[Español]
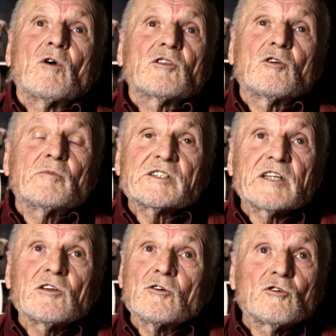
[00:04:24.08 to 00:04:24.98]
Cuando el
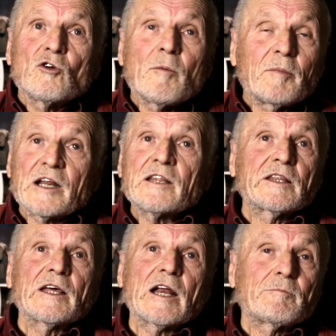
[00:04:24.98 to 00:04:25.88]
misterio no
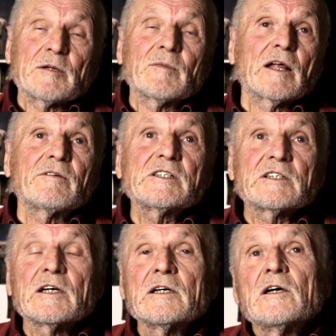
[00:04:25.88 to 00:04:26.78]
aparece a la primera
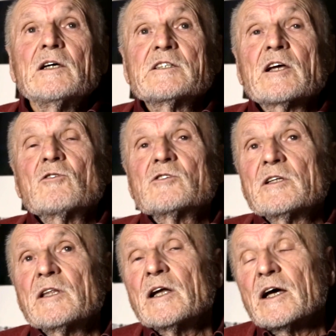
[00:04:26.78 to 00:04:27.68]
vista, se
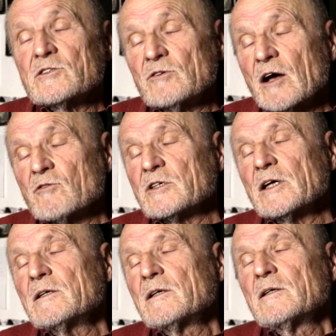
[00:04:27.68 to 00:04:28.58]
considera que es una
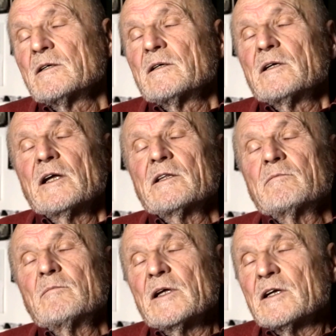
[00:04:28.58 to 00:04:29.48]
cosa
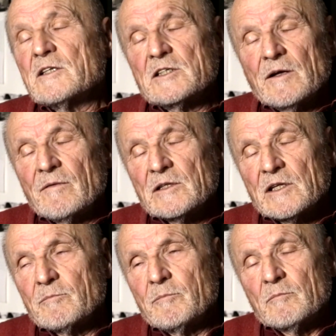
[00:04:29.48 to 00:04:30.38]

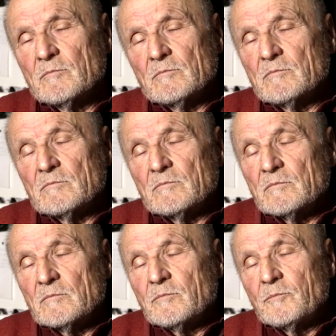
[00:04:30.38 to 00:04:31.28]
excesivamente
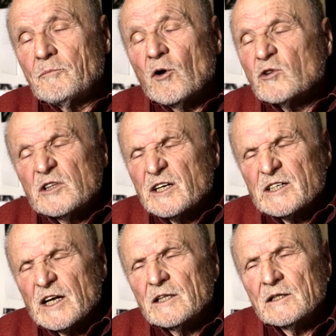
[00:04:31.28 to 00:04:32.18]
poco
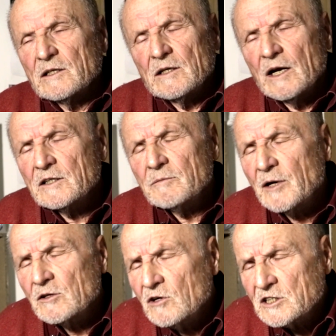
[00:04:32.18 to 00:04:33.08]
interesante. El arte
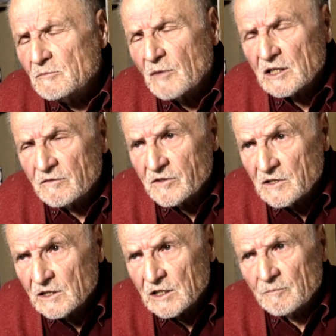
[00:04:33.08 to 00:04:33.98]
español es más
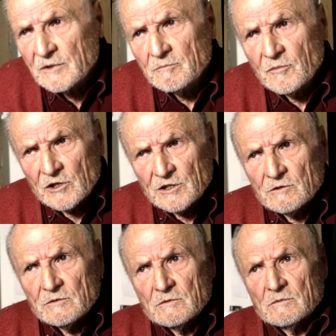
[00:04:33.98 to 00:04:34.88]
difícil también por eso.